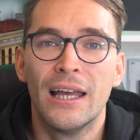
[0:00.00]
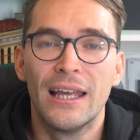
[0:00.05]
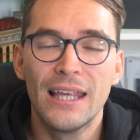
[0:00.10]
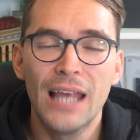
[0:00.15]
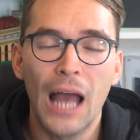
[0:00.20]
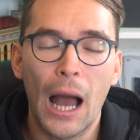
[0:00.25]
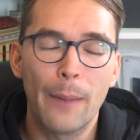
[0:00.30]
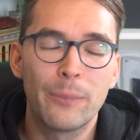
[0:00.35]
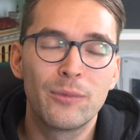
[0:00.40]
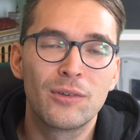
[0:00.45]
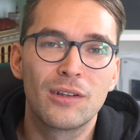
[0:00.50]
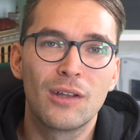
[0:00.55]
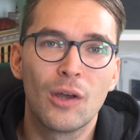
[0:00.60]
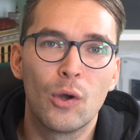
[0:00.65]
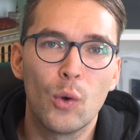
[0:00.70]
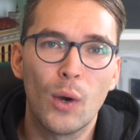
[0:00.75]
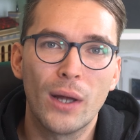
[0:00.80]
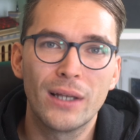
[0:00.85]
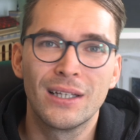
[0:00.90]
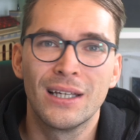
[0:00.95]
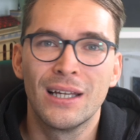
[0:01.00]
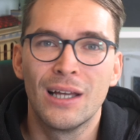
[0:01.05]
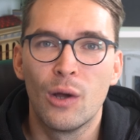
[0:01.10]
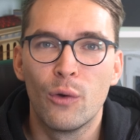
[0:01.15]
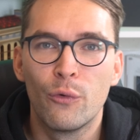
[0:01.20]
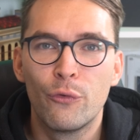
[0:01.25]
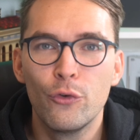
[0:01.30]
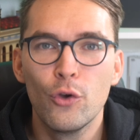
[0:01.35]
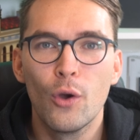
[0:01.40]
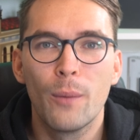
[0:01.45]
Ihr habt es gehört,
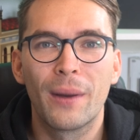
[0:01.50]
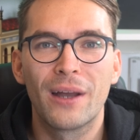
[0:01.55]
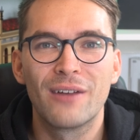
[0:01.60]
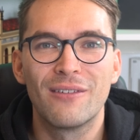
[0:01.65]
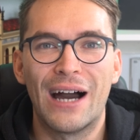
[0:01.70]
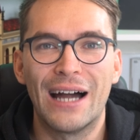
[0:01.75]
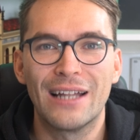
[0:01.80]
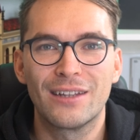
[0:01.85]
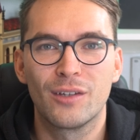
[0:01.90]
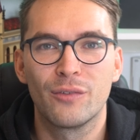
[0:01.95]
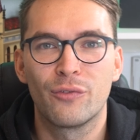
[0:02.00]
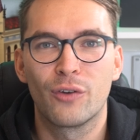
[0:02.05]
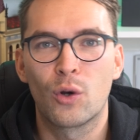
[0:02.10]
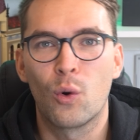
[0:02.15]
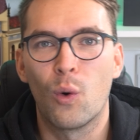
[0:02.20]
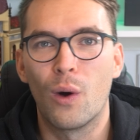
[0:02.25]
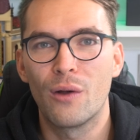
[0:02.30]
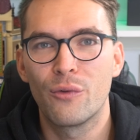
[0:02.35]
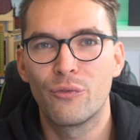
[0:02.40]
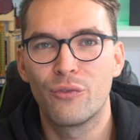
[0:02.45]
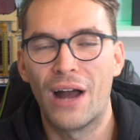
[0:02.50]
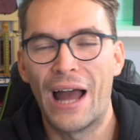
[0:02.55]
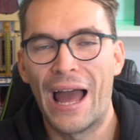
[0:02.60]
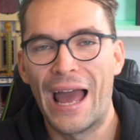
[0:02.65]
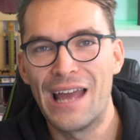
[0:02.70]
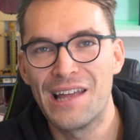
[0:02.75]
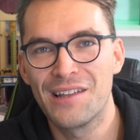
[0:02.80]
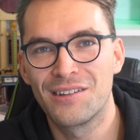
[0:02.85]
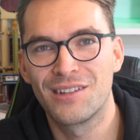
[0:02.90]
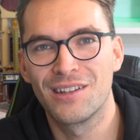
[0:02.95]
für private Verkäufer
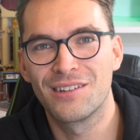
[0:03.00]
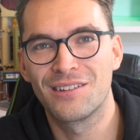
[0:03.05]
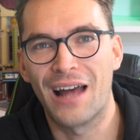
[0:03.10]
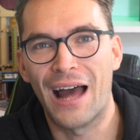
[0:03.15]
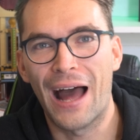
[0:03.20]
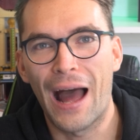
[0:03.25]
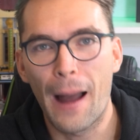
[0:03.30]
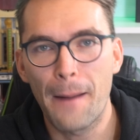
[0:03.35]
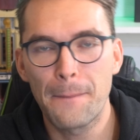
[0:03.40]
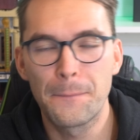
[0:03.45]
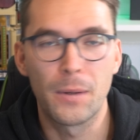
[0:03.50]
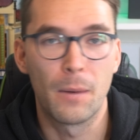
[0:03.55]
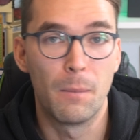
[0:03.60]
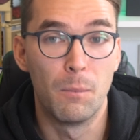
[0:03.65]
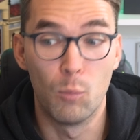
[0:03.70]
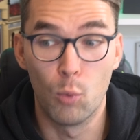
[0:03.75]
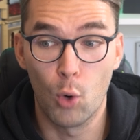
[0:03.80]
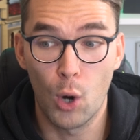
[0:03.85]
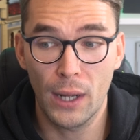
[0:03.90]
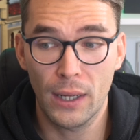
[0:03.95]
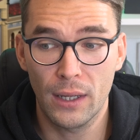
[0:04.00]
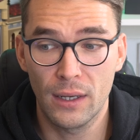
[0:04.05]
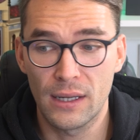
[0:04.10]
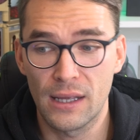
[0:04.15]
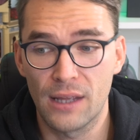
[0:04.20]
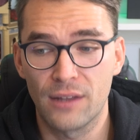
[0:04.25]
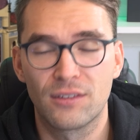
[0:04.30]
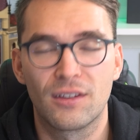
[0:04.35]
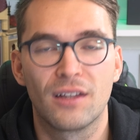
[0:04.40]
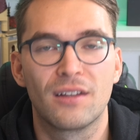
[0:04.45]
heißt es ab morgen
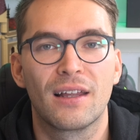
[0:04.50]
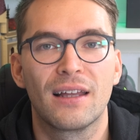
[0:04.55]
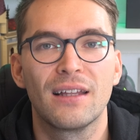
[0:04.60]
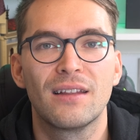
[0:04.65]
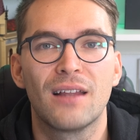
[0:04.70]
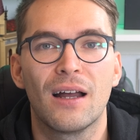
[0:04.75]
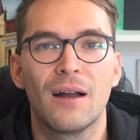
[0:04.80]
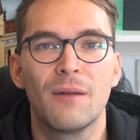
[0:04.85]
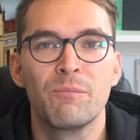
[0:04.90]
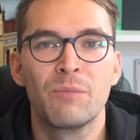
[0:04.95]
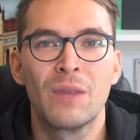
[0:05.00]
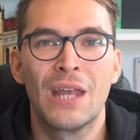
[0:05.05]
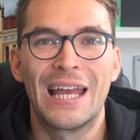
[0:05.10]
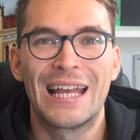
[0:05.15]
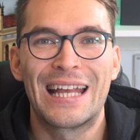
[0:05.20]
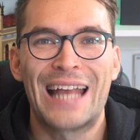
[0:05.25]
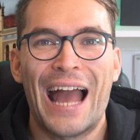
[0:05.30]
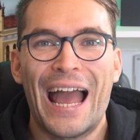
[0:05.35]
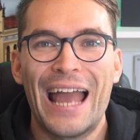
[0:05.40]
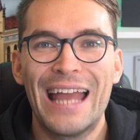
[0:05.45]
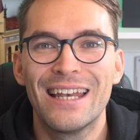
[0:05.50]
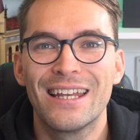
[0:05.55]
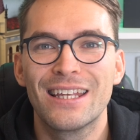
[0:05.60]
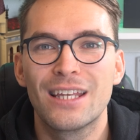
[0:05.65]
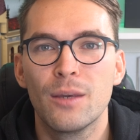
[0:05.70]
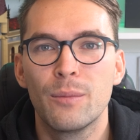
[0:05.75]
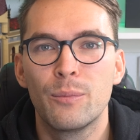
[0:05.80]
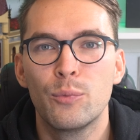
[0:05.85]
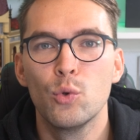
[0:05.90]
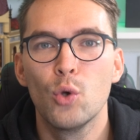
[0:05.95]
1.3. keine
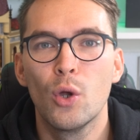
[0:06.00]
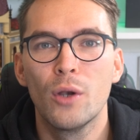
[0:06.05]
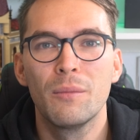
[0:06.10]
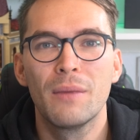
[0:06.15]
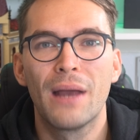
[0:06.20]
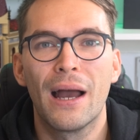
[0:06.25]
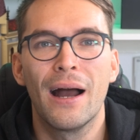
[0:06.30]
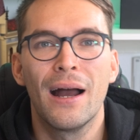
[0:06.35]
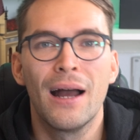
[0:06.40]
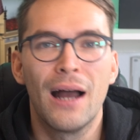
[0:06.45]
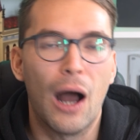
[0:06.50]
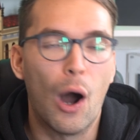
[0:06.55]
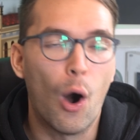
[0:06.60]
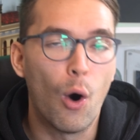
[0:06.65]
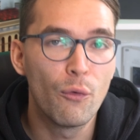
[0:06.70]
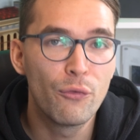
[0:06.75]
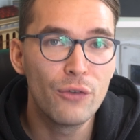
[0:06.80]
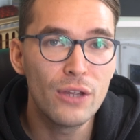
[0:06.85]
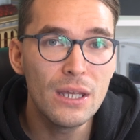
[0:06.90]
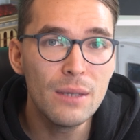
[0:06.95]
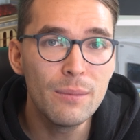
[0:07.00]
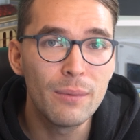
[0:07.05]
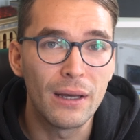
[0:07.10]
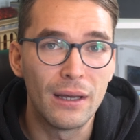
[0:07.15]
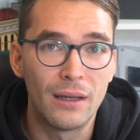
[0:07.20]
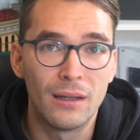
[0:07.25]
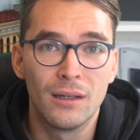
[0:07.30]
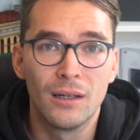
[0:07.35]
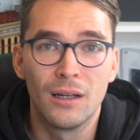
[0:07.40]
Gebühren mehr auf eBay.